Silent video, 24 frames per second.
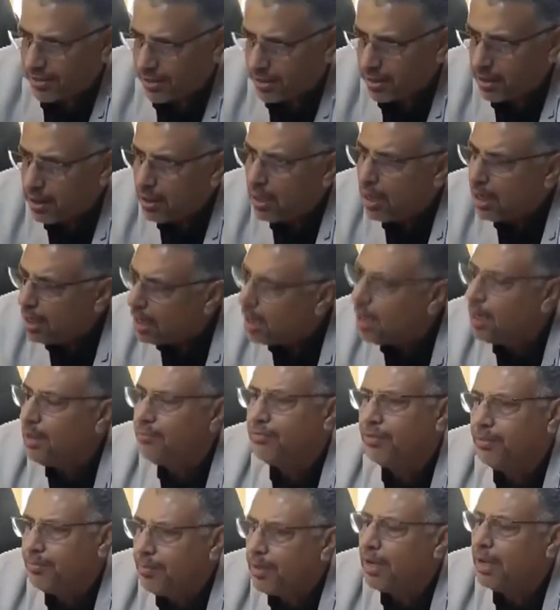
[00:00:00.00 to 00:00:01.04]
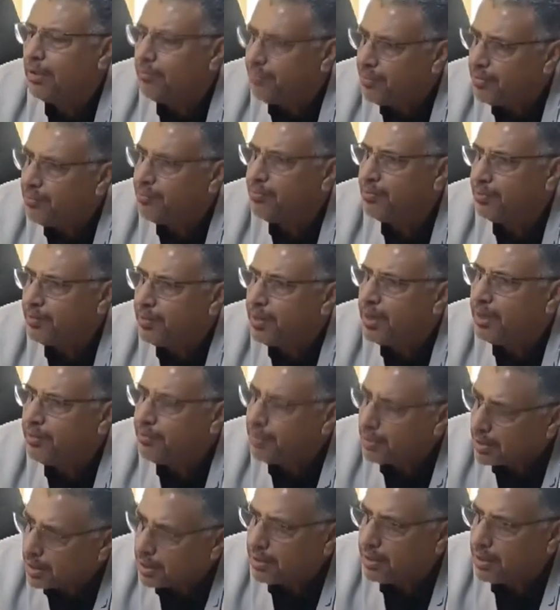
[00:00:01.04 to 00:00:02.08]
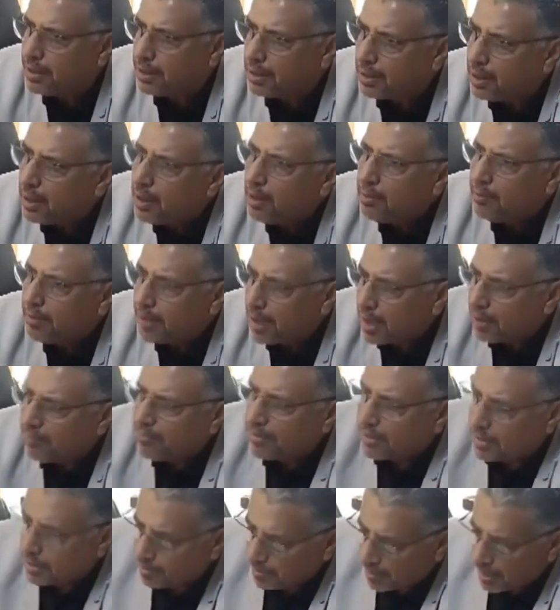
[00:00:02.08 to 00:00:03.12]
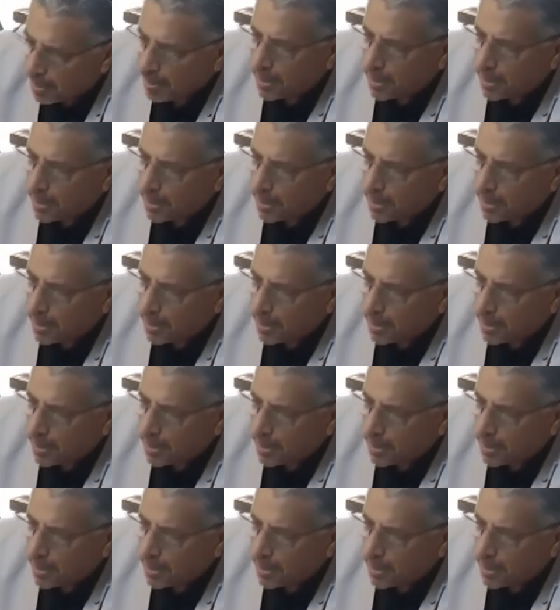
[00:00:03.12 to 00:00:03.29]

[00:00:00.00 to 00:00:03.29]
التاريخية برفع تقرير مفصل عن